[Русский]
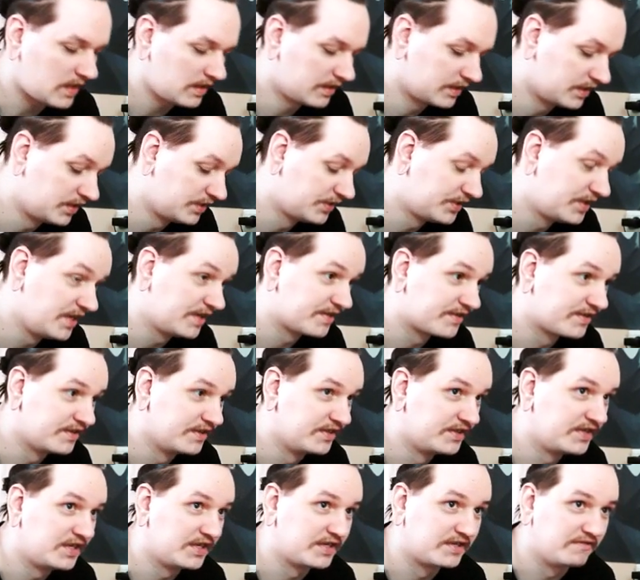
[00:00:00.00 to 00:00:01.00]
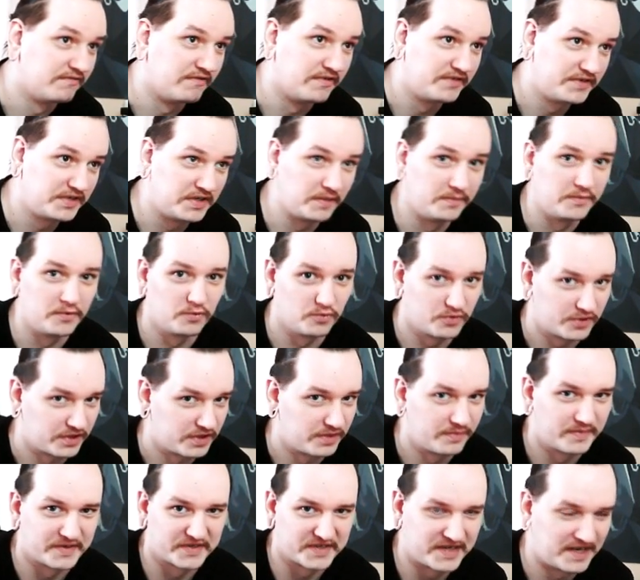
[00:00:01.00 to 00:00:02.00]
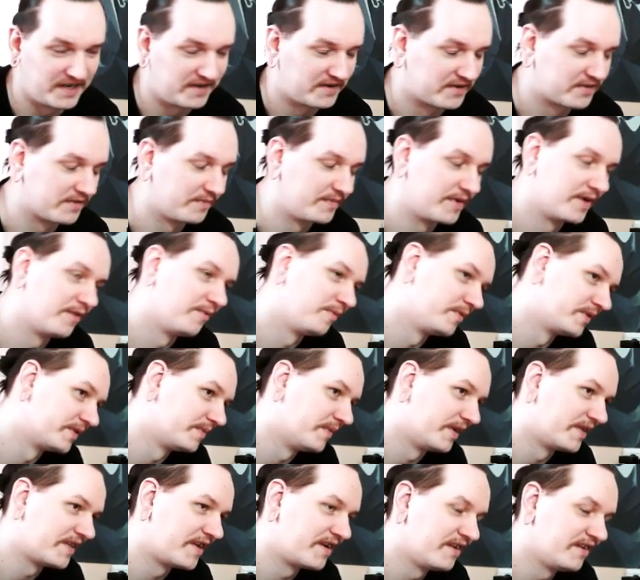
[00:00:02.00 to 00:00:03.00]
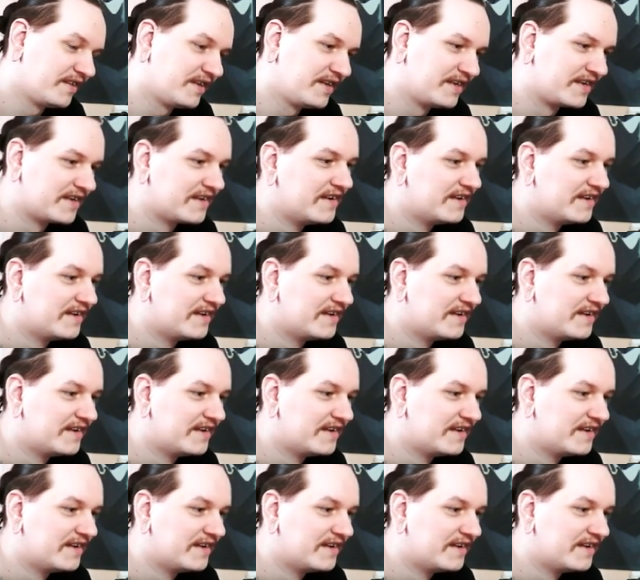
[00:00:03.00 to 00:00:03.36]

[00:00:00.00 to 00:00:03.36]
Естественно, естественно, вы все мне уже написали, чтобы я его посмотрел.